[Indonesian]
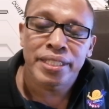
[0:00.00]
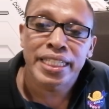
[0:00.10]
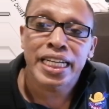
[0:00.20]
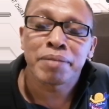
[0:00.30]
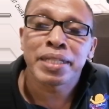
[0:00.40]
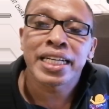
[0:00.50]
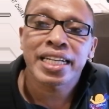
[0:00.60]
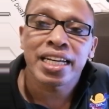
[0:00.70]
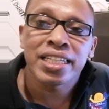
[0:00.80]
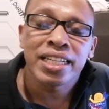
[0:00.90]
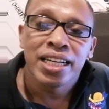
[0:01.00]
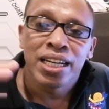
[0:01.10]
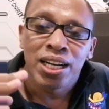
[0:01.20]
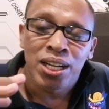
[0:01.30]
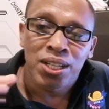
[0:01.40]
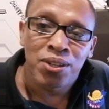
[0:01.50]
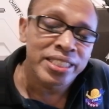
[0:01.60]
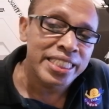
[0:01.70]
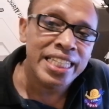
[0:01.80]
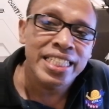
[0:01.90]
dengan menekan
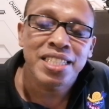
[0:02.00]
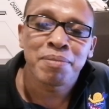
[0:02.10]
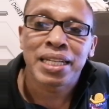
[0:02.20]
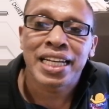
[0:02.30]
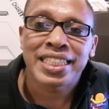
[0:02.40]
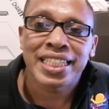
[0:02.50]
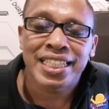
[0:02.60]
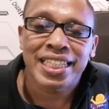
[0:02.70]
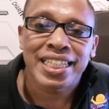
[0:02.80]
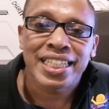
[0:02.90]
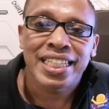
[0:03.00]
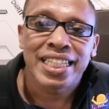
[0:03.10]
lonceng di sebelah kiri